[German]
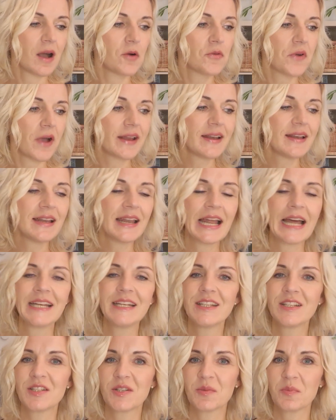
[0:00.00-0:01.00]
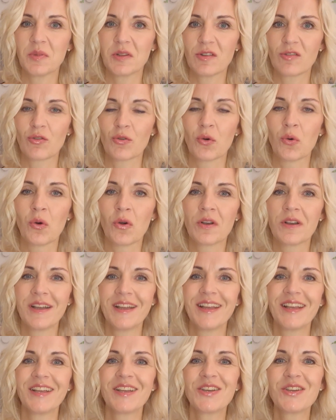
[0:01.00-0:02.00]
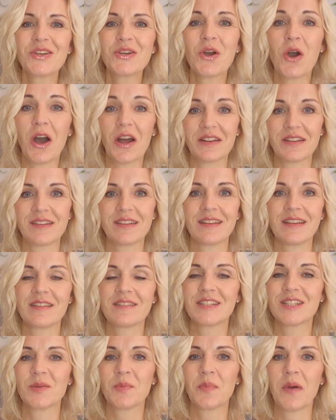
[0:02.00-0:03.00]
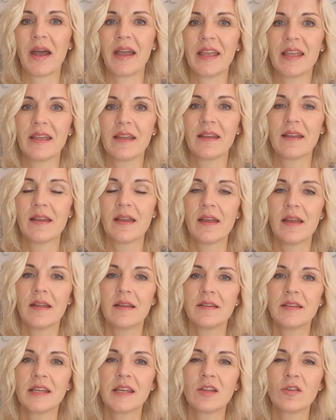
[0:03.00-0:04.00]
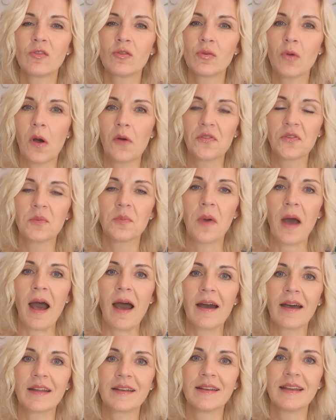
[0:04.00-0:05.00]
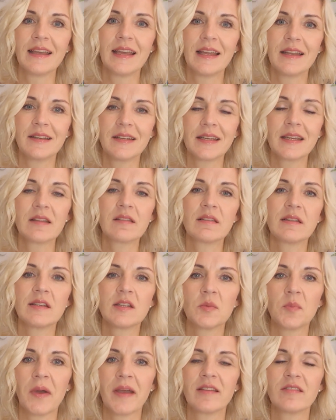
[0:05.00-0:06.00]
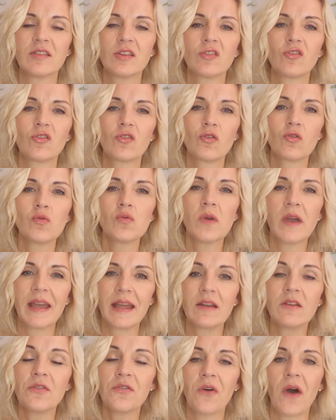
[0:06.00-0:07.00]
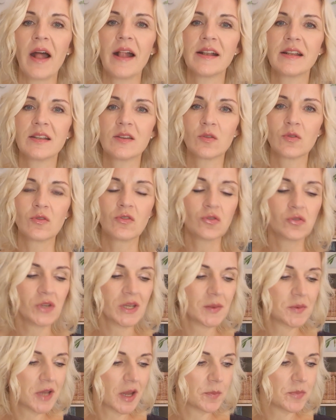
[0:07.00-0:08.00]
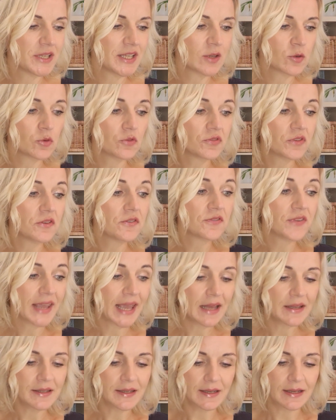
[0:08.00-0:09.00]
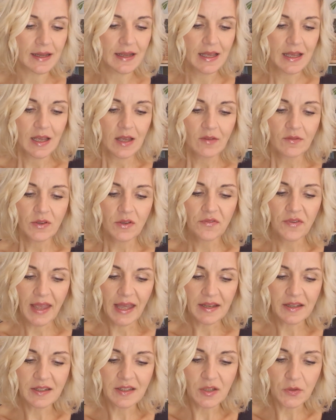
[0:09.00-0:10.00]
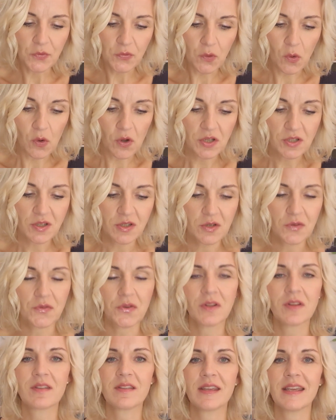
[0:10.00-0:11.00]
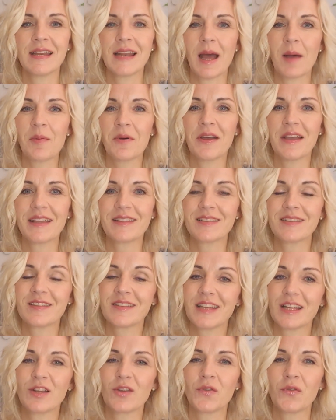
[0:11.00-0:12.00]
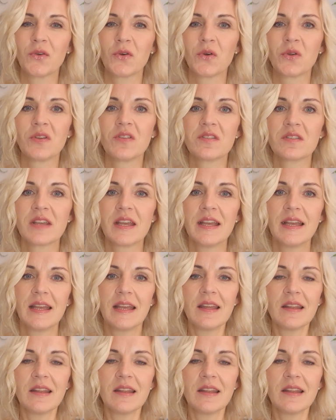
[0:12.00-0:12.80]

auf ein Land bezogen. Gott ist dabei, Dinge zu offenbaren, Dinge sind dabei, sich zu entfalten und zu etablieren. Und wir werden, wir werden die Frucht davon sehen, aber es ist jetzt für uns